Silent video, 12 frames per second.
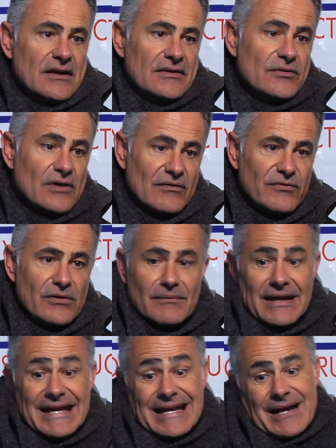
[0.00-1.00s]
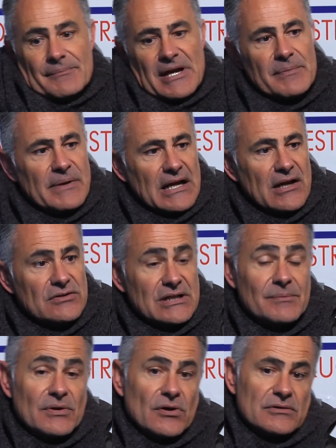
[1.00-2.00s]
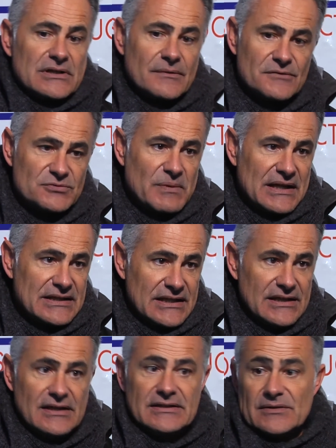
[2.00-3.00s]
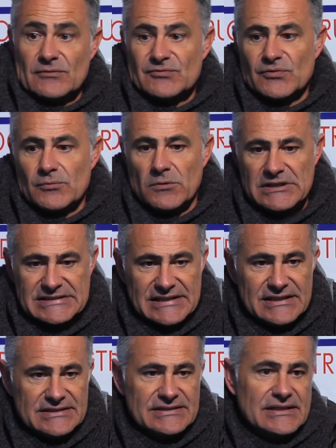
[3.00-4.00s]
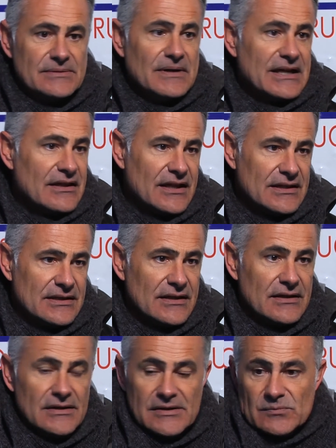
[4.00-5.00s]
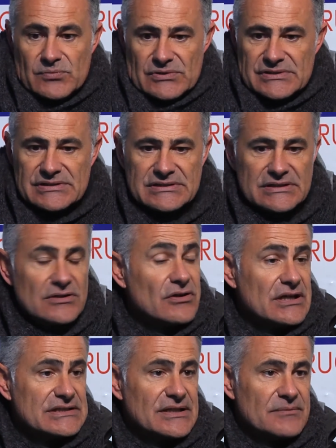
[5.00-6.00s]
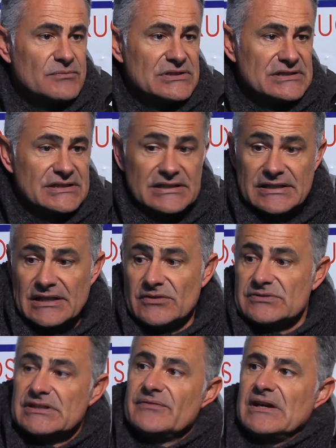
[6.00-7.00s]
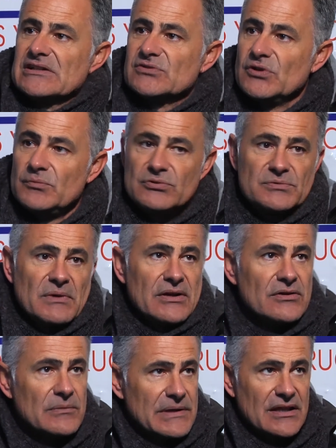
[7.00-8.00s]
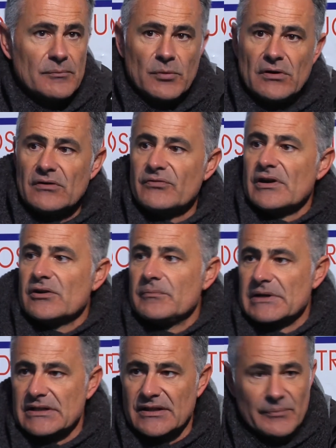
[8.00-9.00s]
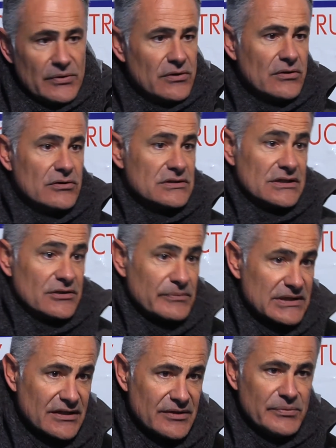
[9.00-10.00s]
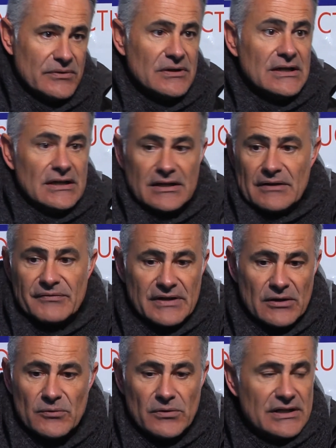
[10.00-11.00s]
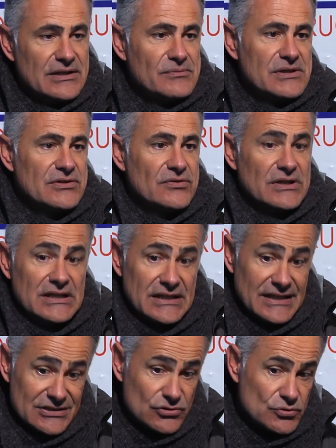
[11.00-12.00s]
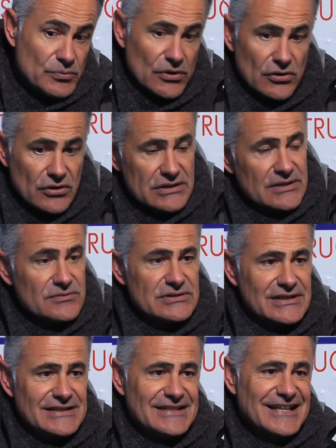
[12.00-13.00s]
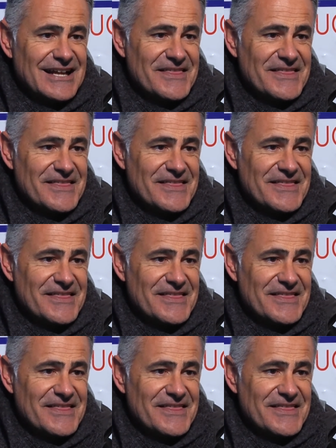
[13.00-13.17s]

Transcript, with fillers: de una forma y cambiar para la otra, pero como tenemos plantilla, tenemos futbolistas y variedad, pues es lo que hemos intentado. Si te fijas hoy, pues Mario no participó, Fran no participó, Cortel no participó y al final hubo rendimiento. Y eso es un poco lo que tenemos que intentar